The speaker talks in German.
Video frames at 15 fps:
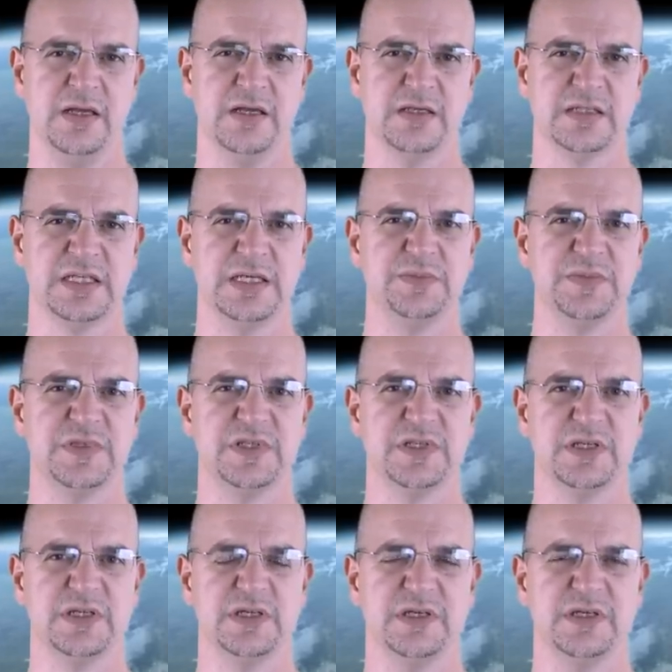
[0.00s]
Es gibt
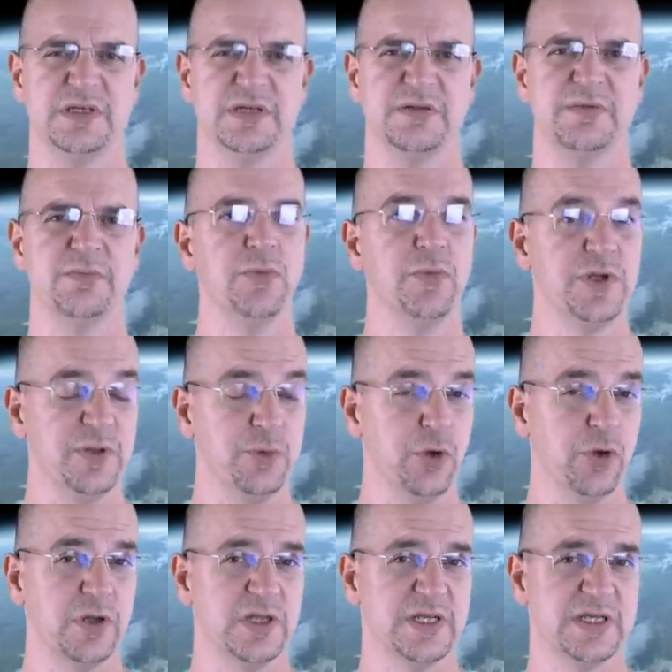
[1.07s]
äh, die
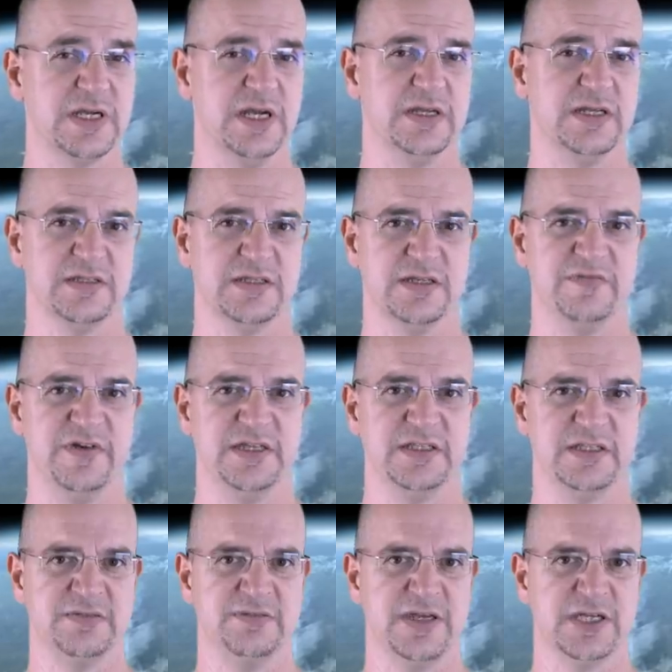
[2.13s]
Möglichkeit, dass der
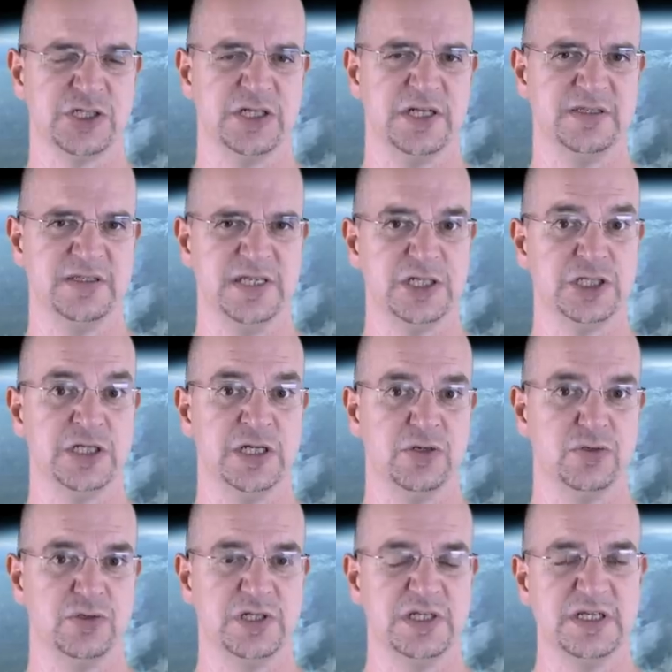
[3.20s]
weiße Zwergstern sehr schnell
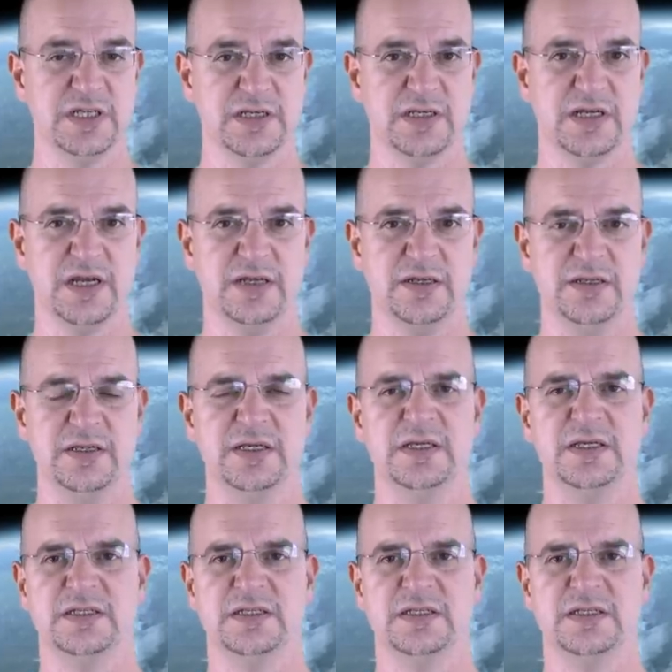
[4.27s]
rotieren kann.